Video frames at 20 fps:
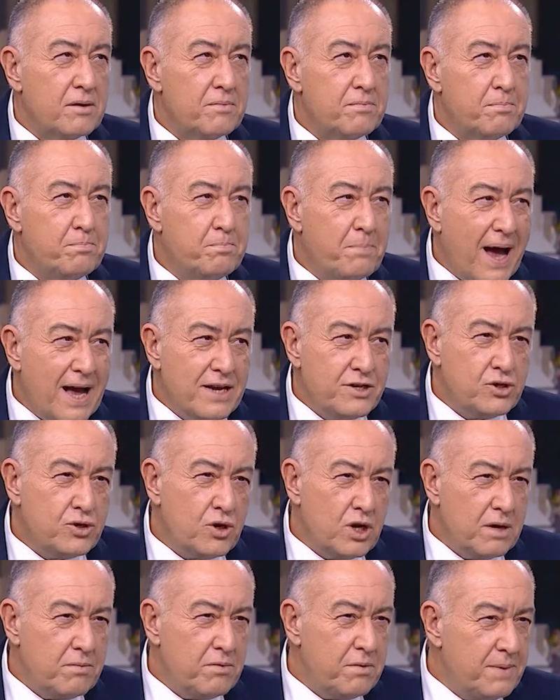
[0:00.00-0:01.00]
ben
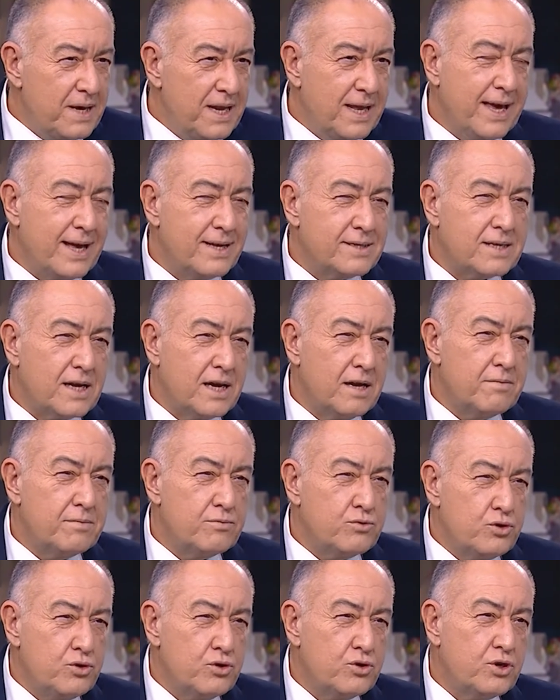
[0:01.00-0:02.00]
şöyle bir bilgiye sahibim.
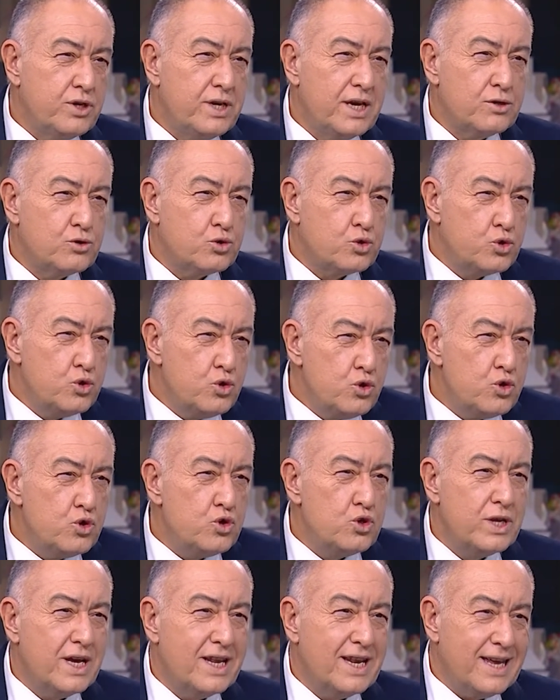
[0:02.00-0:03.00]
Türkiye su
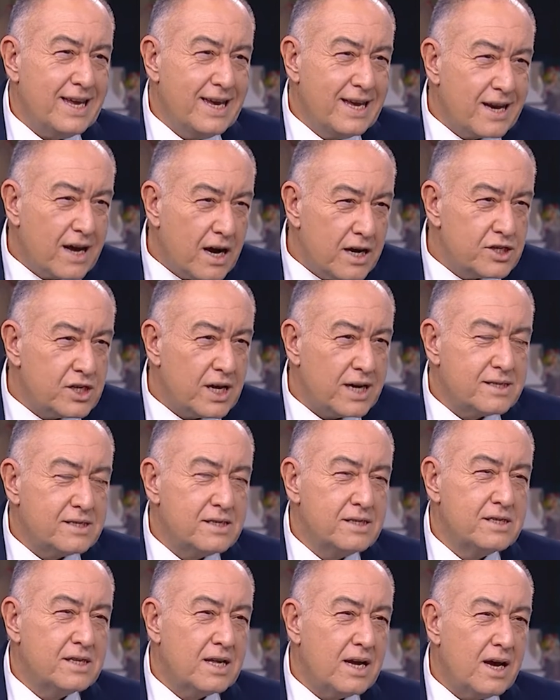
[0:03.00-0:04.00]
ürünleri
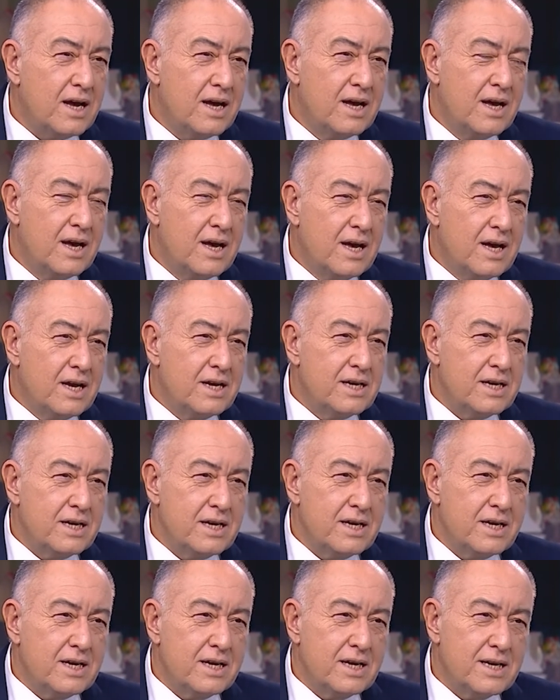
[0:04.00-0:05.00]
ihracatında
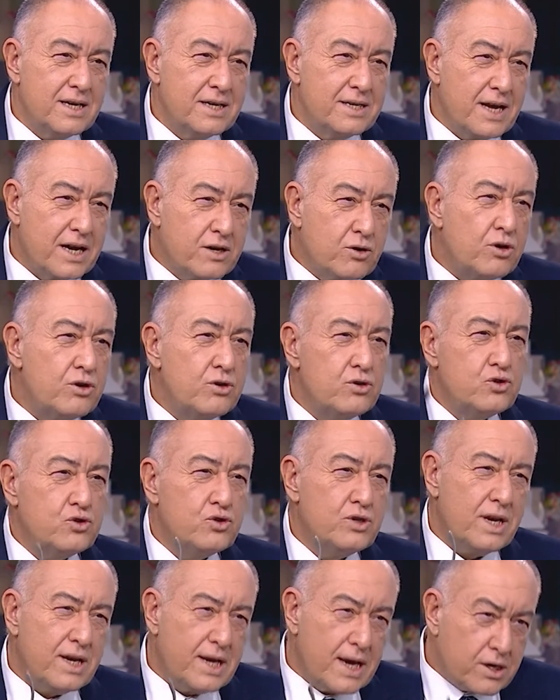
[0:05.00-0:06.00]
e, rekor
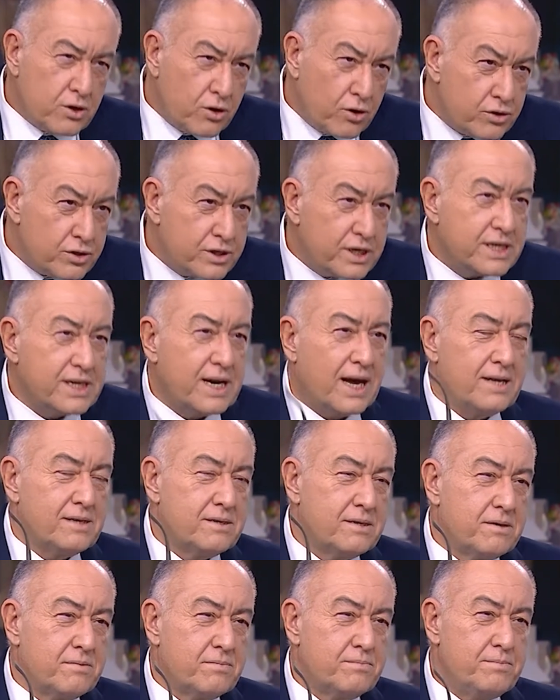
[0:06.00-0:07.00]
üstüne rekor kıran
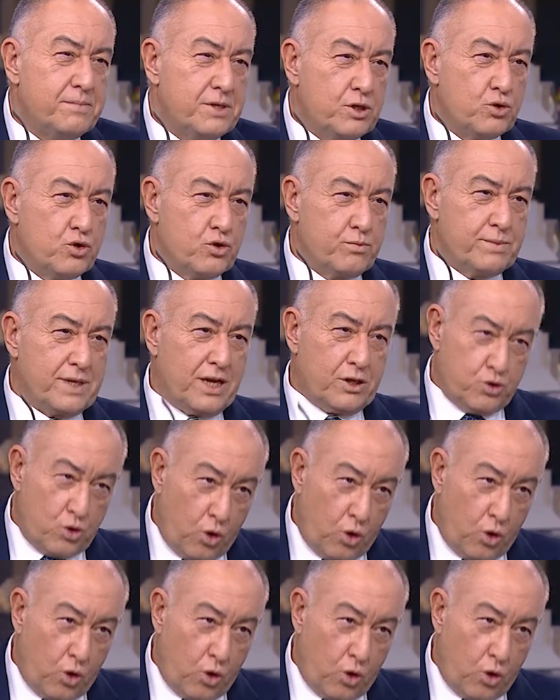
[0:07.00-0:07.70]
bir durumda.